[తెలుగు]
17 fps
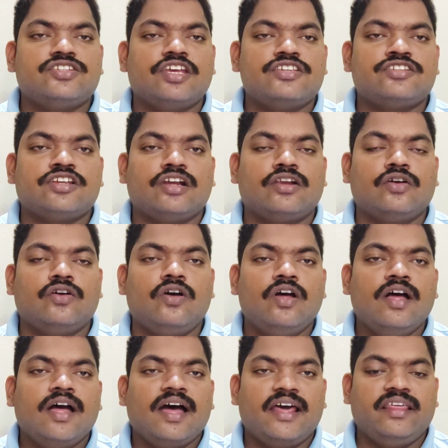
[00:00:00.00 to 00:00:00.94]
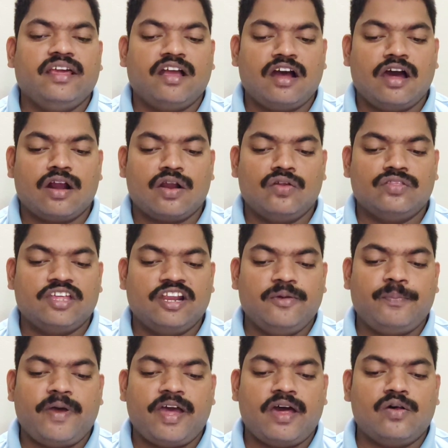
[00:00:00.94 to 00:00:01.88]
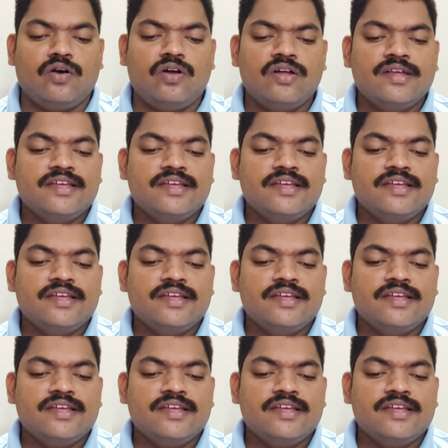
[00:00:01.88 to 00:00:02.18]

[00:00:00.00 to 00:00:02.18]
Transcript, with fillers: చేసినట్లు అధికారులు తెలిపారు